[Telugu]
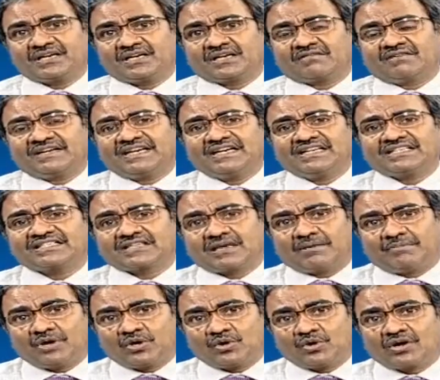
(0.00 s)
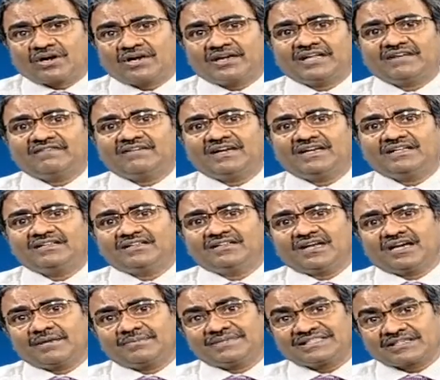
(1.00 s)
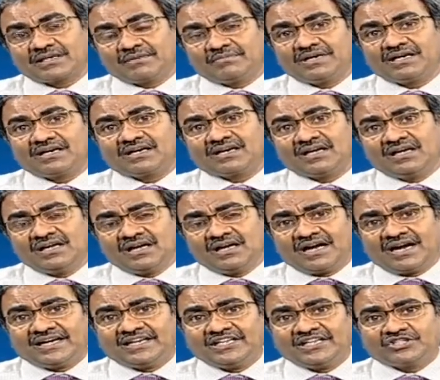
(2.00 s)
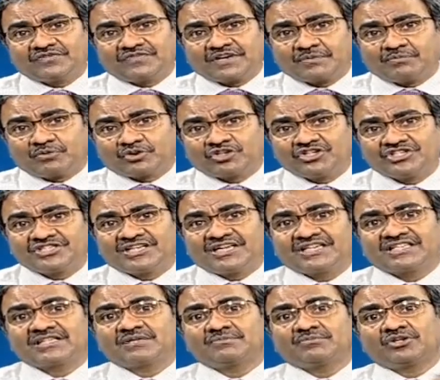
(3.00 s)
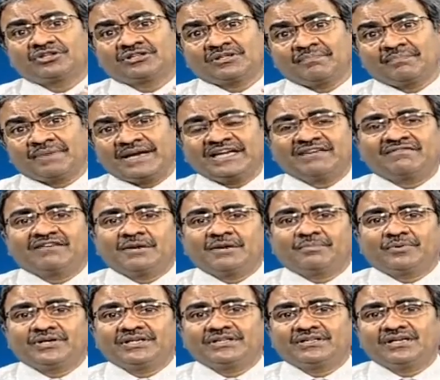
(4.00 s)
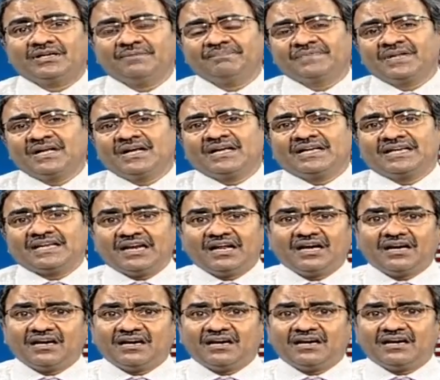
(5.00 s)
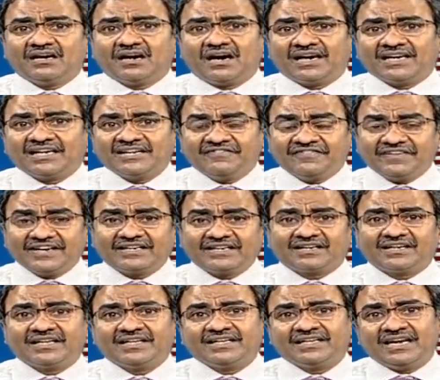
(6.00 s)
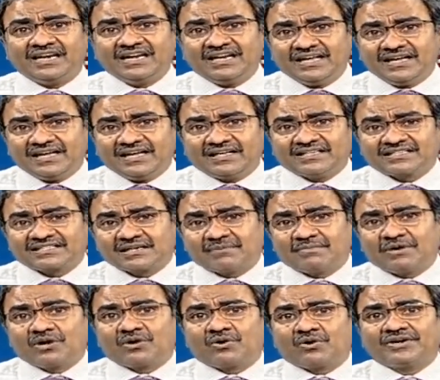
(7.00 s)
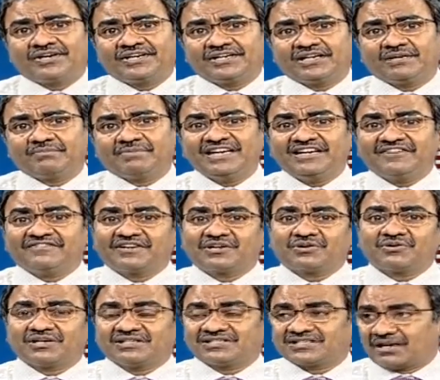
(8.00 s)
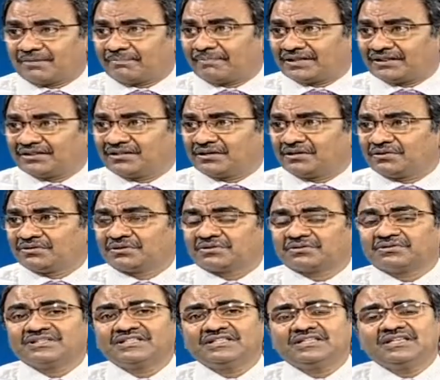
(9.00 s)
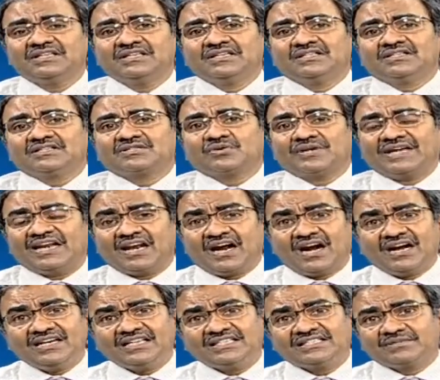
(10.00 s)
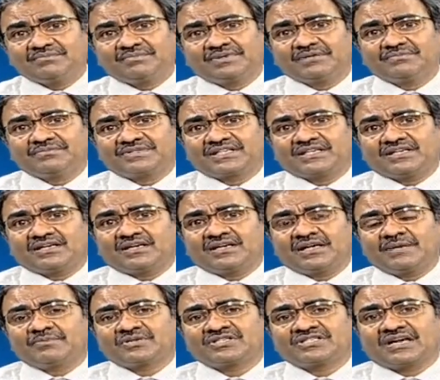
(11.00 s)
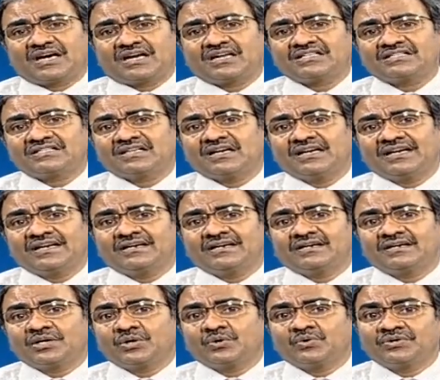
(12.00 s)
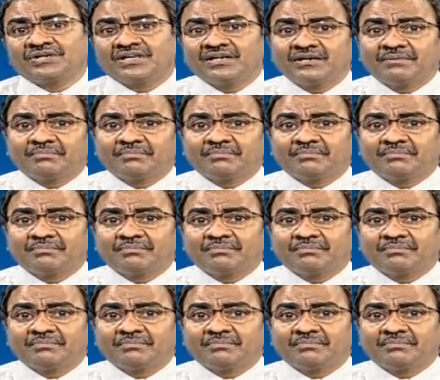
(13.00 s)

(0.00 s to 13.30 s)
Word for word: త్రీ అంటాం అంటే స్టమక్ ఒక్కటే వెళ్ళిందా లేకపోతే స్టమక్ అండ్ ఈసోఫిక్ మొత్తం జంక్షన్ మొత్తం పైకి వెళ్ళిపోయిందా ఇలా ఆ డిఫెక్ట్ అంటే వెళ్ళే స్టమక్ క్వాంటిటీని బట్టి డిఫెక్ట్ కూడా చాలా పెద్దగా ఉంటుంది సో ఇలాంటి సిమ్టమ్స్కి అంటే ఇప్పుడు చాలాసార్లు ఏంటంటే గుండె